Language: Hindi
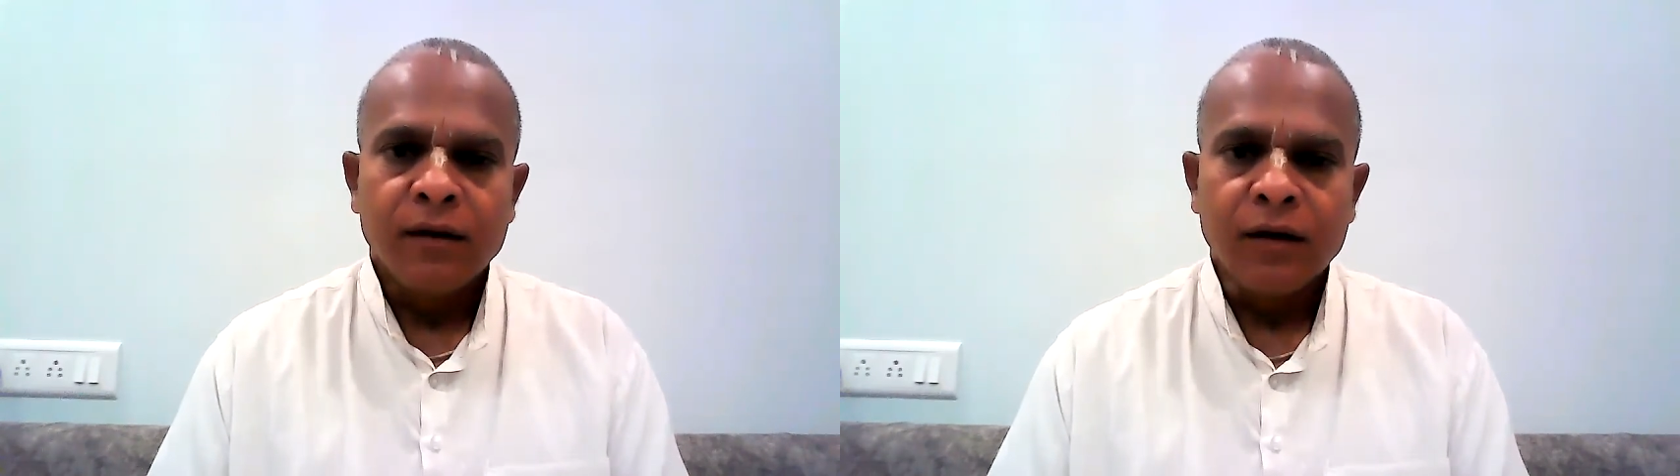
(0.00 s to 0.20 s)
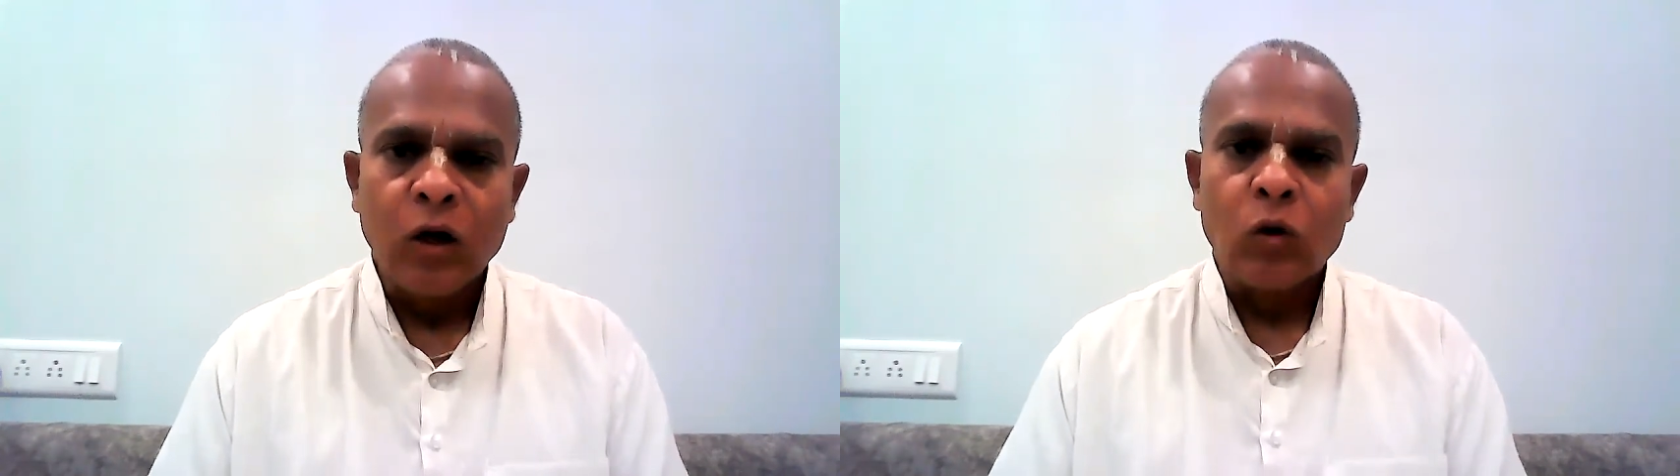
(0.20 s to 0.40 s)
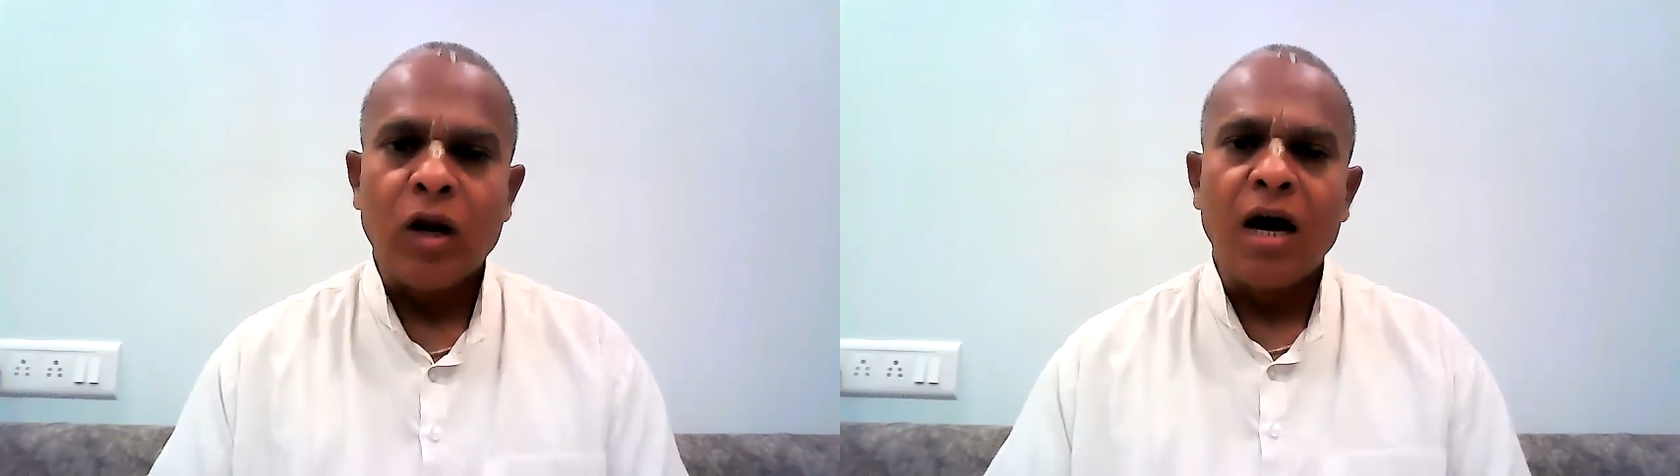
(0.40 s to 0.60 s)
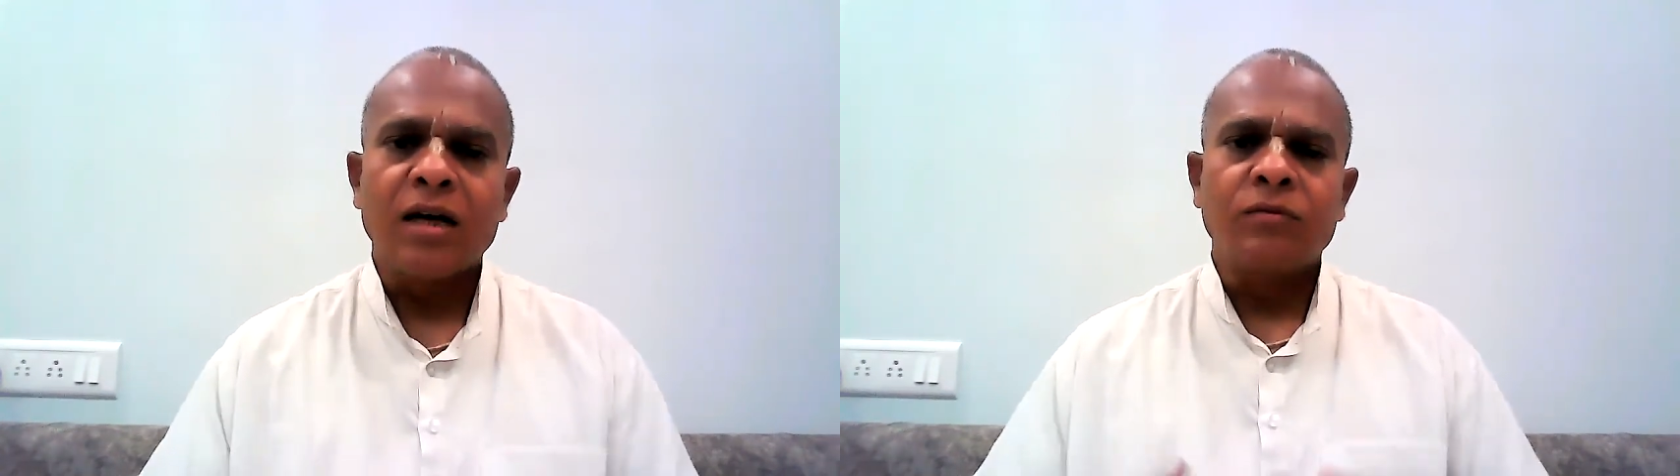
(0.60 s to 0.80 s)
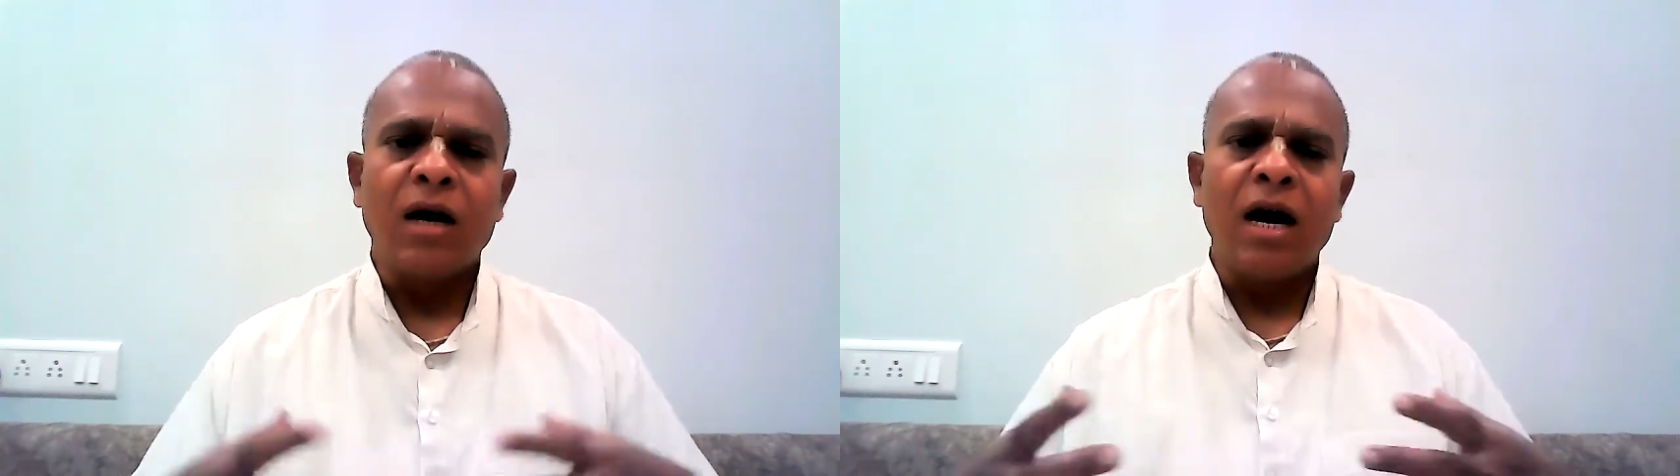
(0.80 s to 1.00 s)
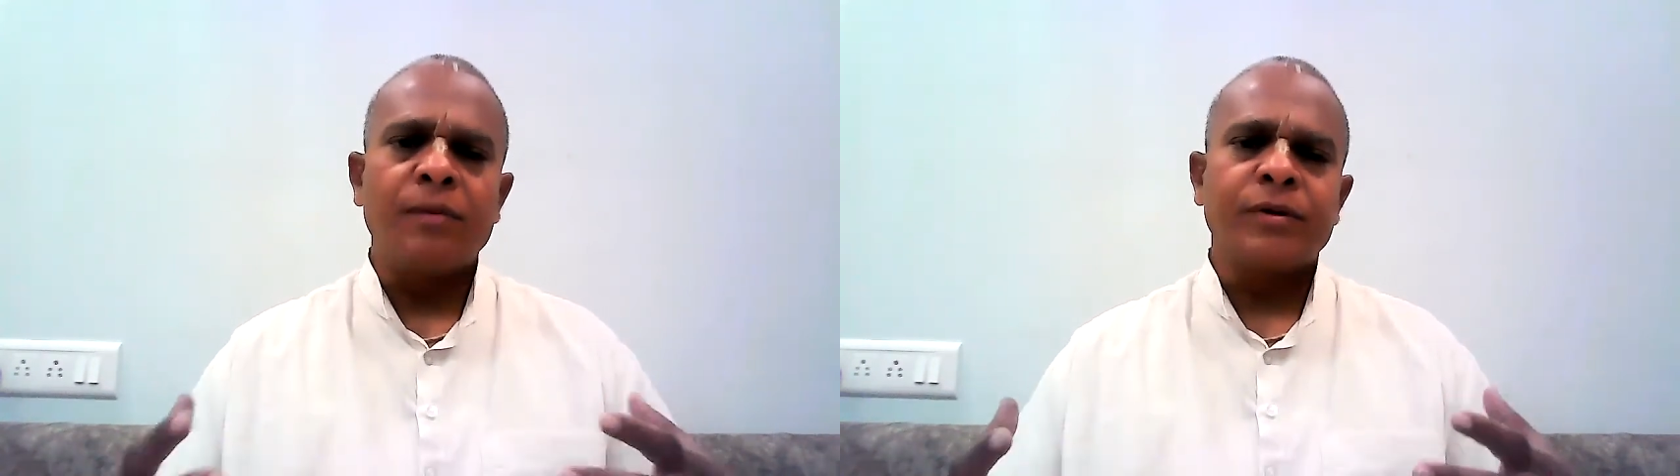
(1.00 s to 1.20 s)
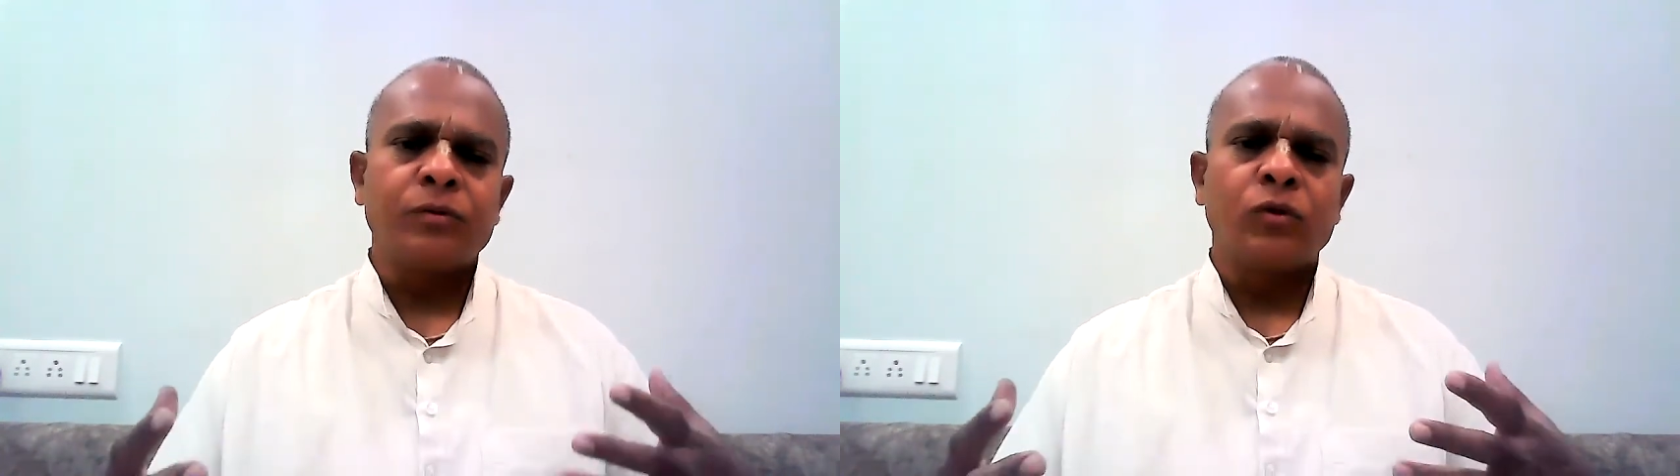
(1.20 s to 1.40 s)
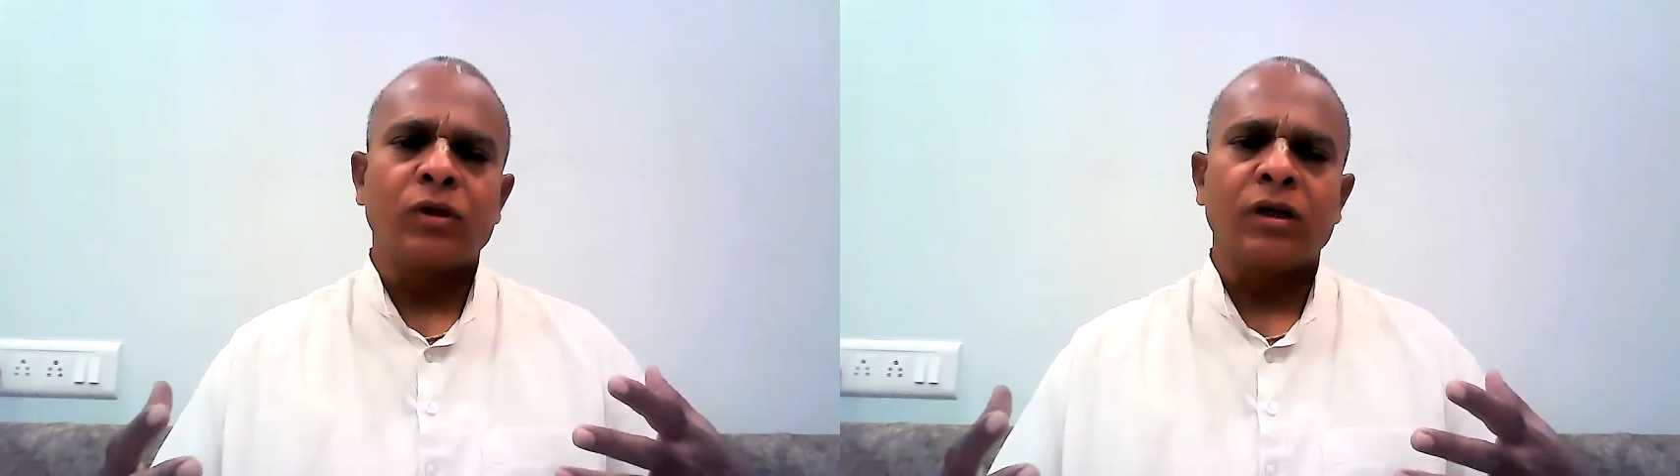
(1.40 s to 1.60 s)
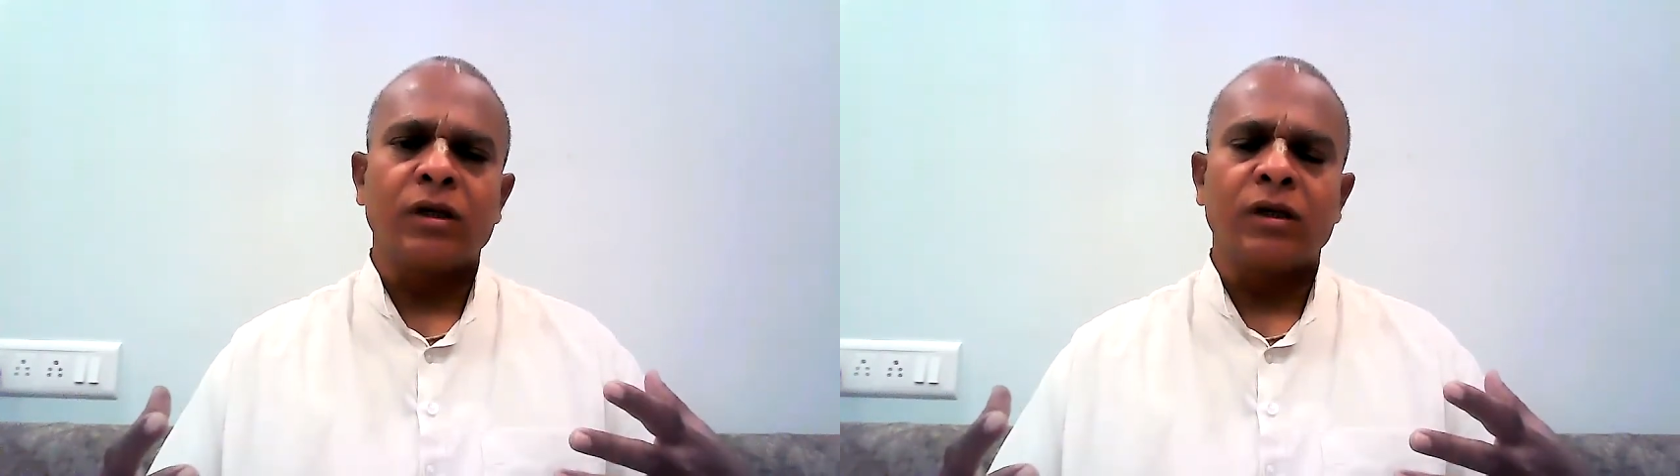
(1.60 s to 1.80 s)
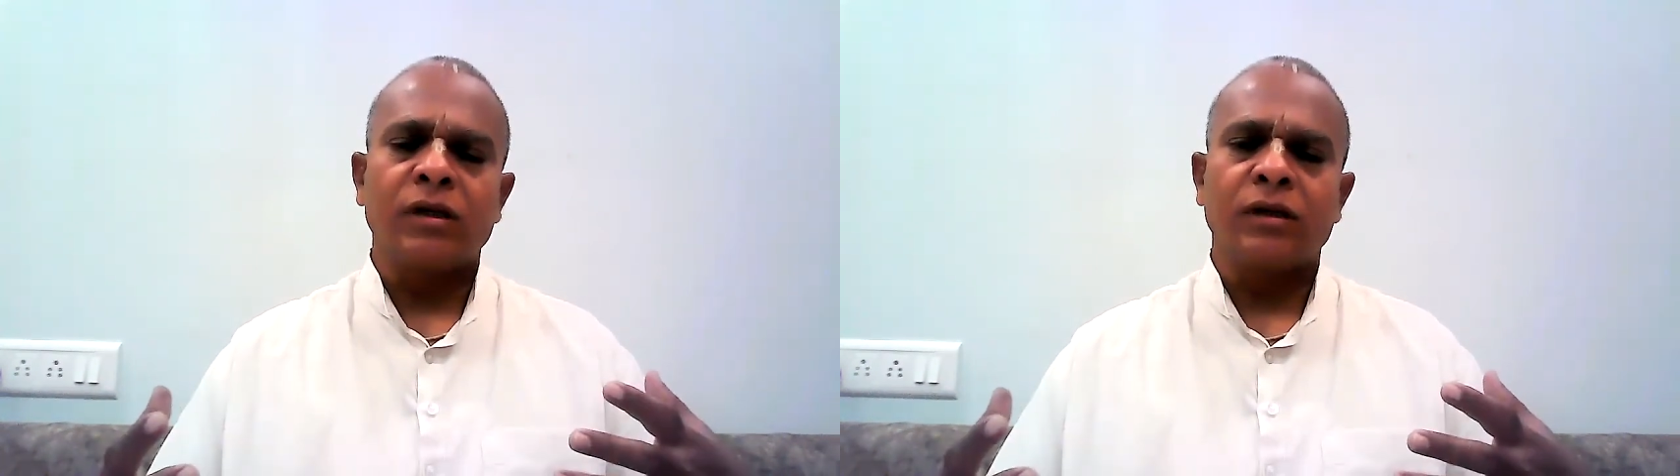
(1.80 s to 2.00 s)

हाँ, गौरांग महाप्रभु के